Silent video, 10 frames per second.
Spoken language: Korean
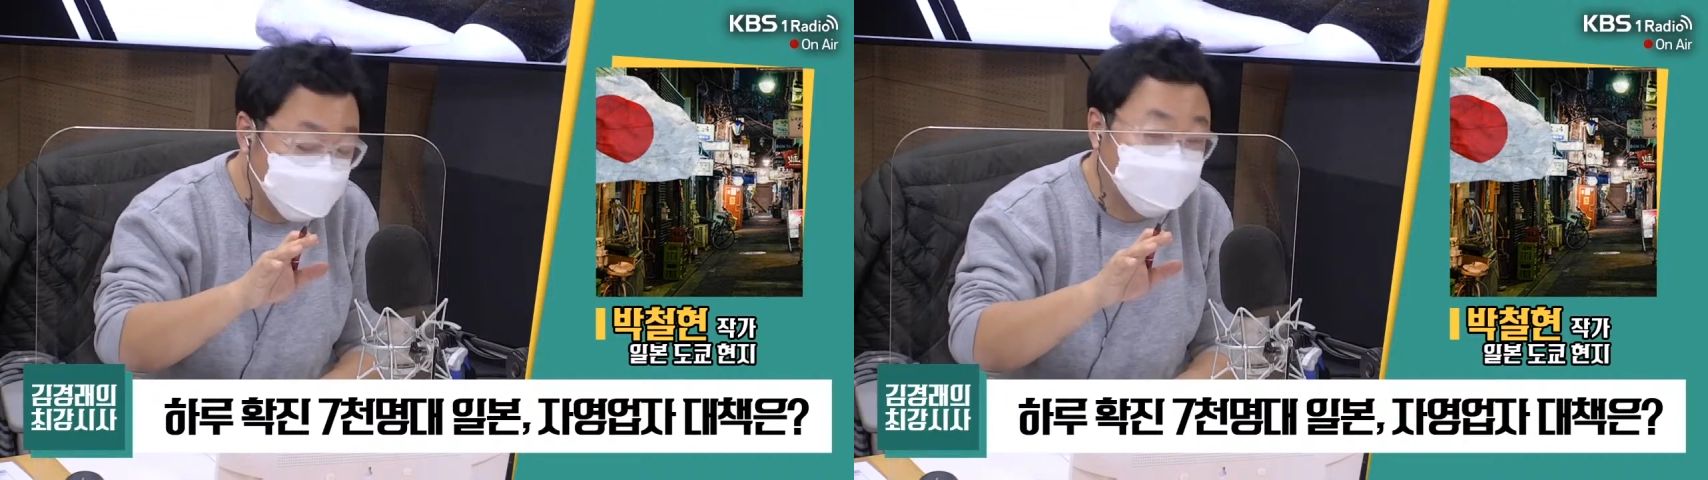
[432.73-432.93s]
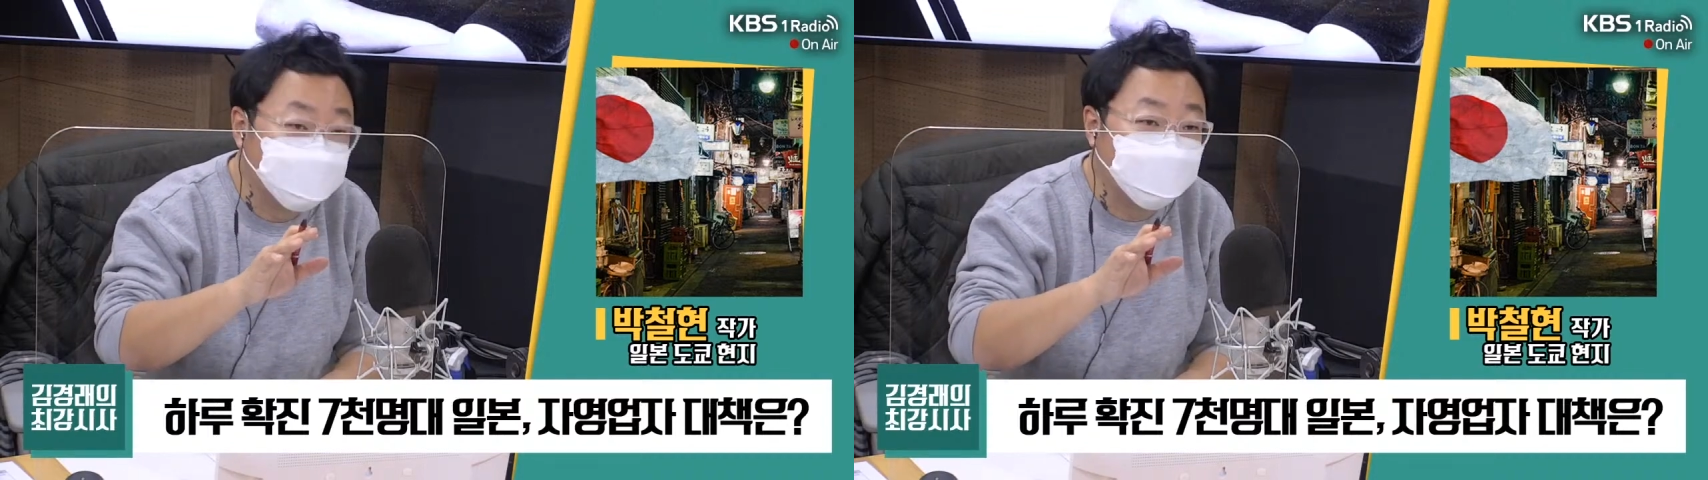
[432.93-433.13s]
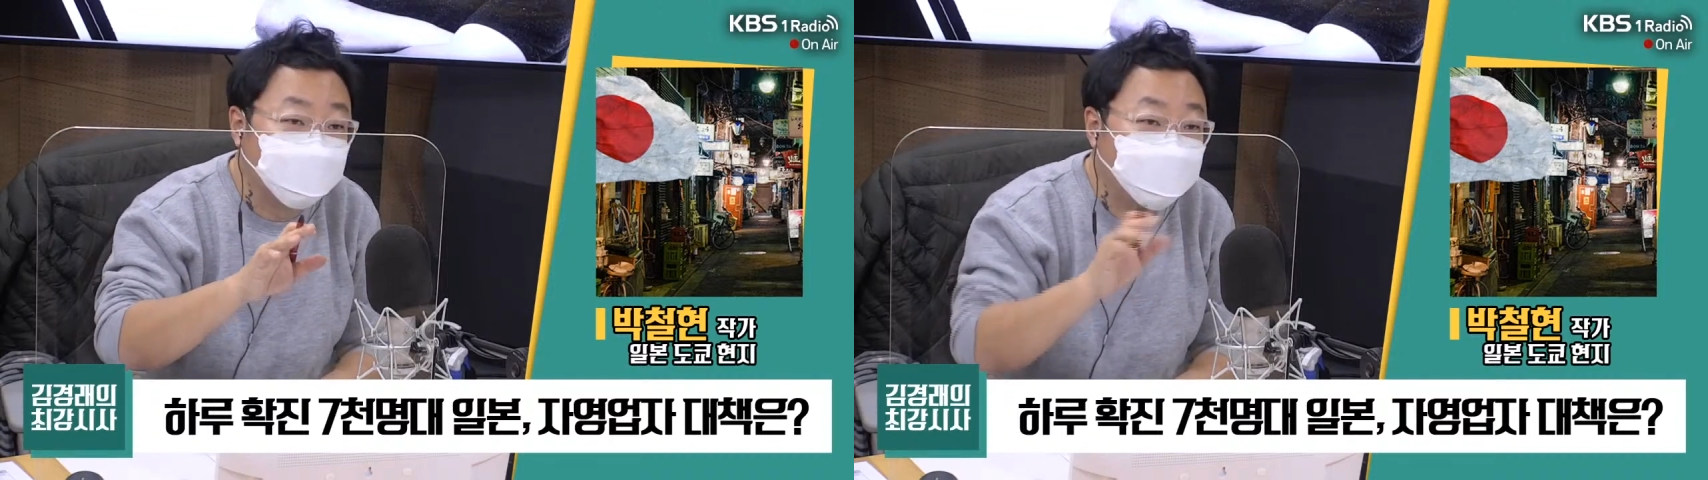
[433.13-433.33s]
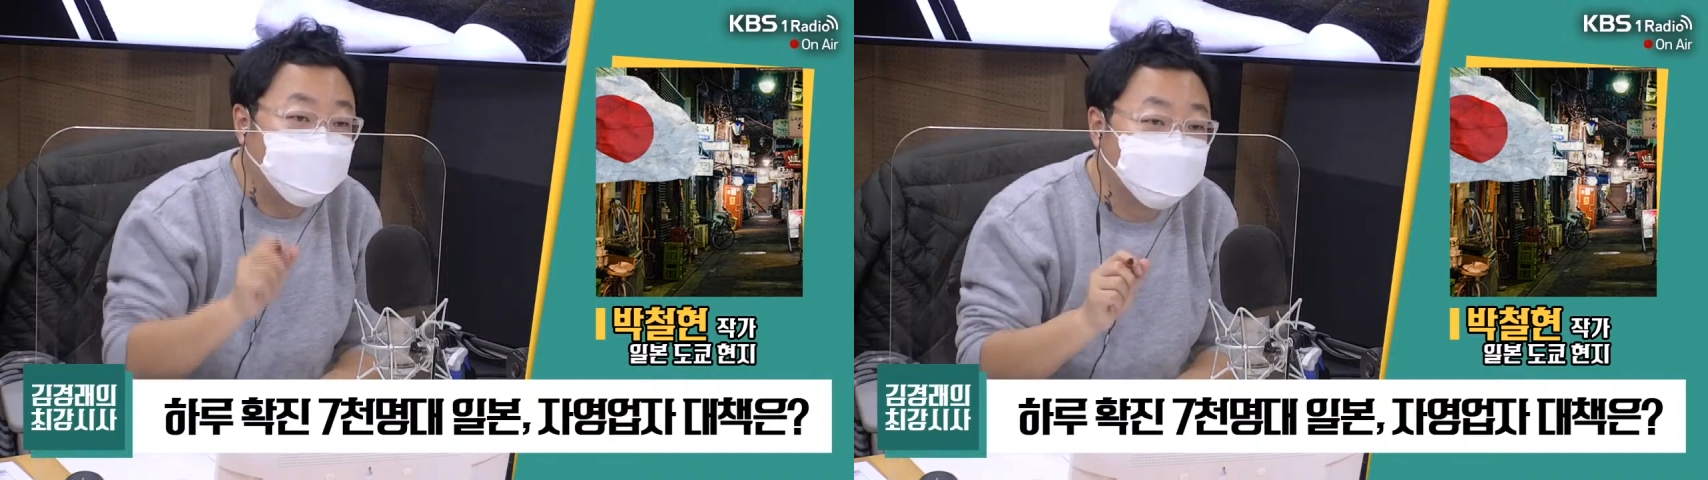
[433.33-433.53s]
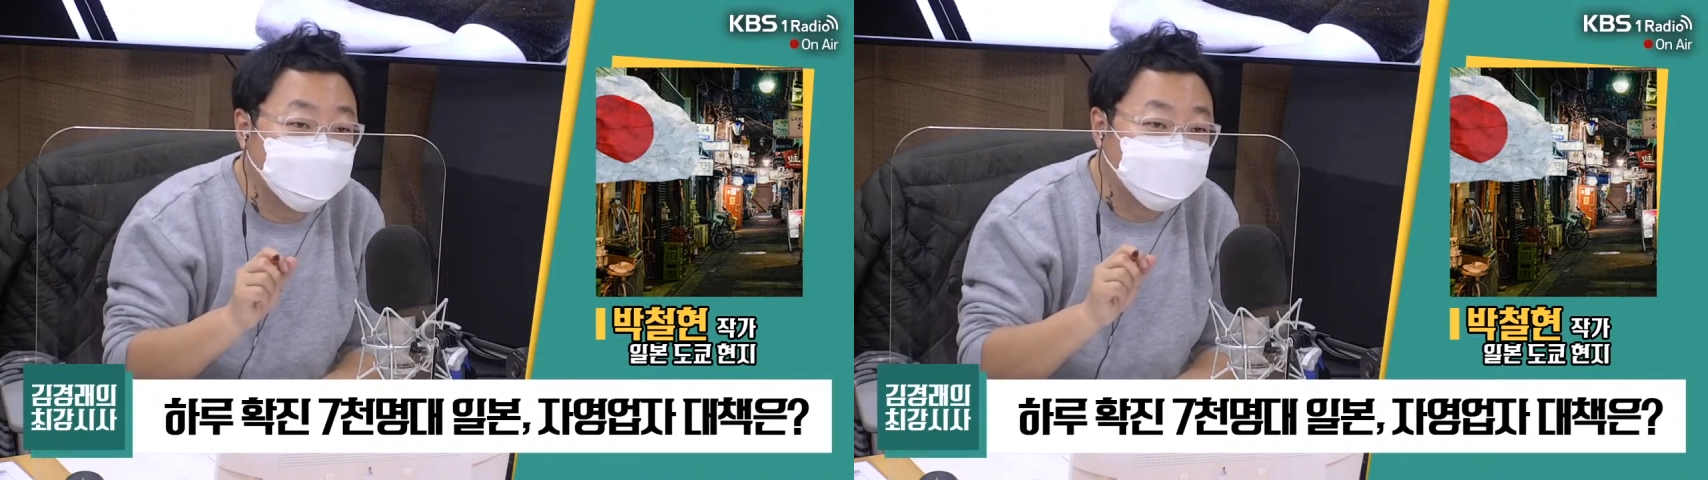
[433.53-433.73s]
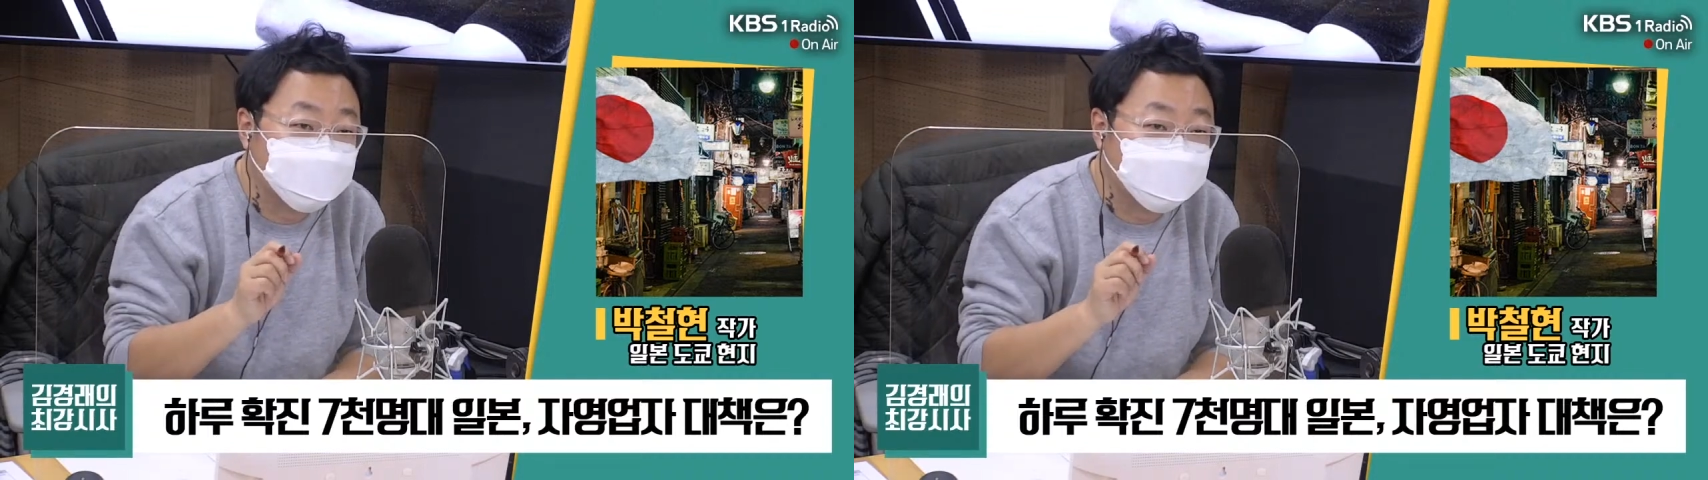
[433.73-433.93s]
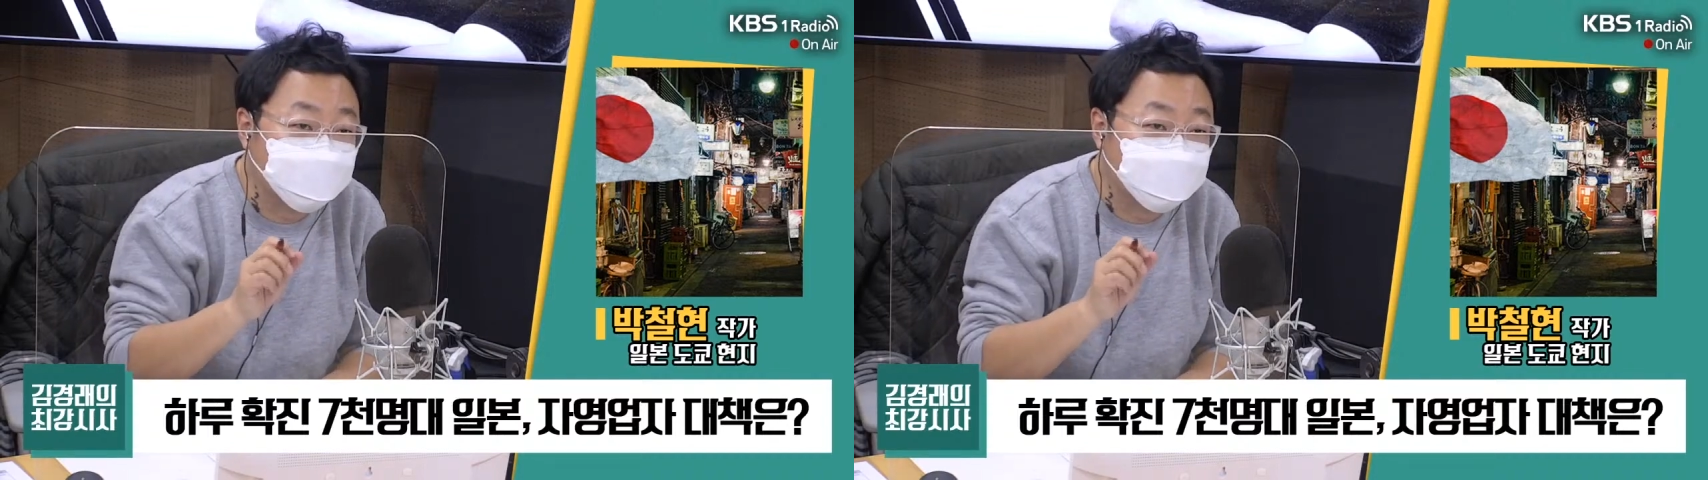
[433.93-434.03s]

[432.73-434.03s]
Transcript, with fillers: 검사를 못 받고 있다면서요,